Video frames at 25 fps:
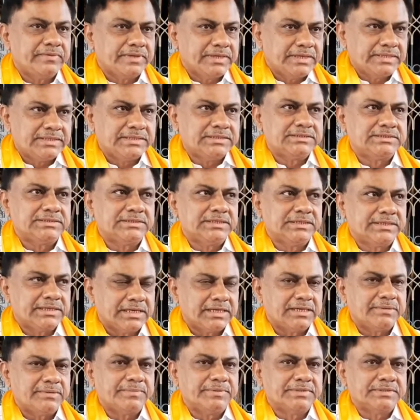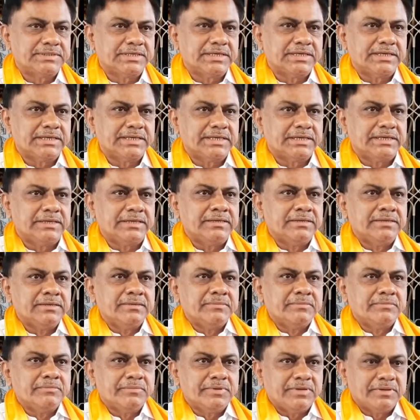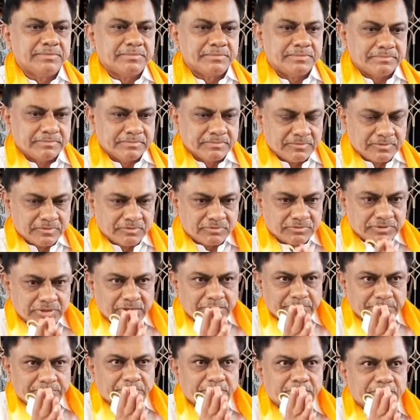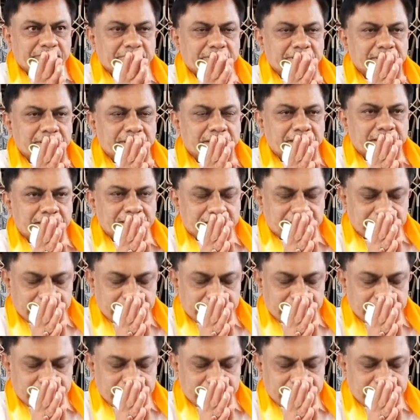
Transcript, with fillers: వేయించి గెలిపించాలని మీ హృదయపూర్వకంగా